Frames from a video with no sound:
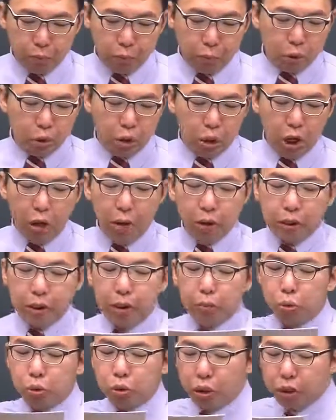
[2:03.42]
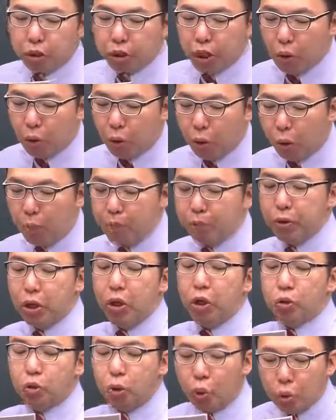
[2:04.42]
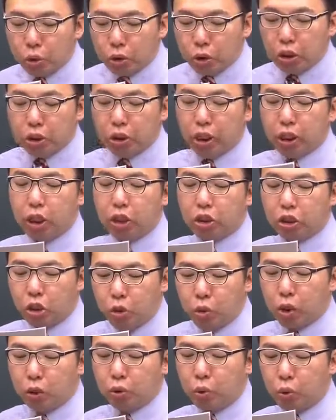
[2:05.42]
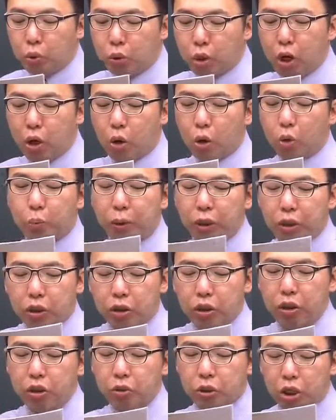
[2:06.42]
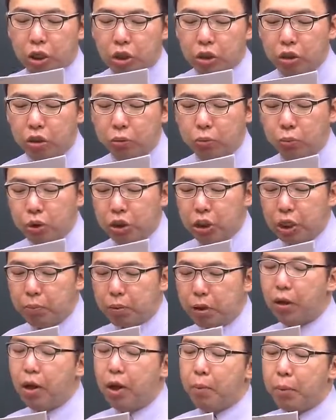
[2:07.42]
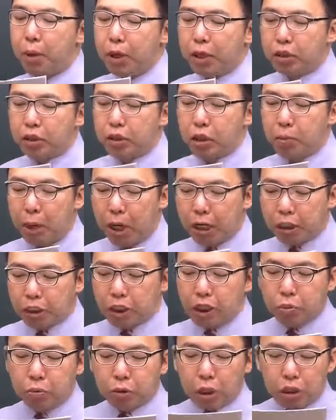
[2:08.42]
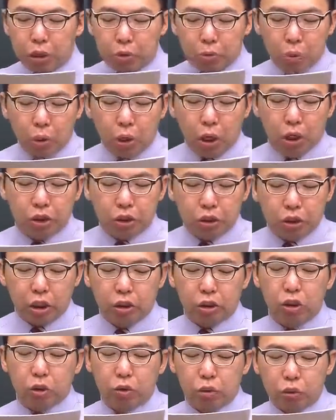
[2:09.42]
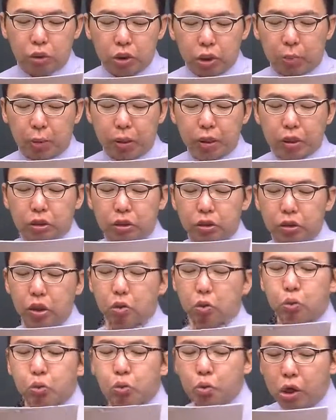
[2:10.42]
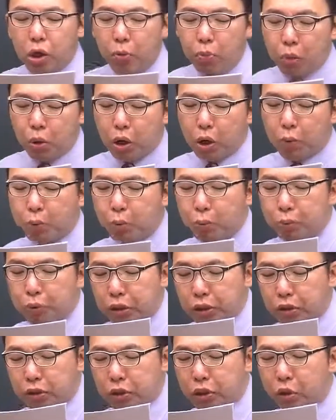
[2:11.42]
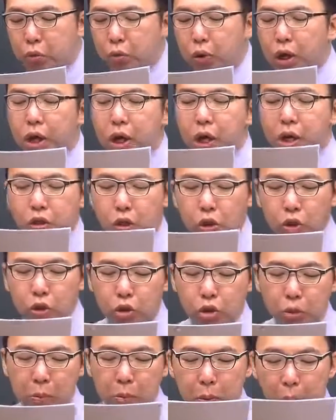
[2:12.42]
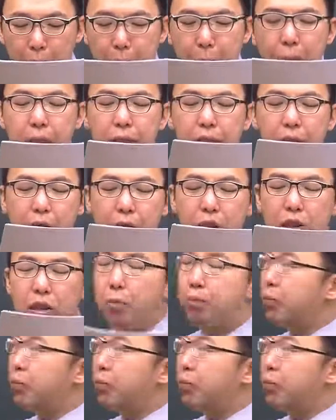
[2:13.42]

보세요. 그냥 무턱대고 송전단의 전류가 동일하고 배전선의 주력자도 무시하면 배전선의 말단의 단일 부하가 있을 때 전력손실은 배전선의 균등한 부하가 분포되어 있을 경우에 전력손실이 몇 배냐 그래서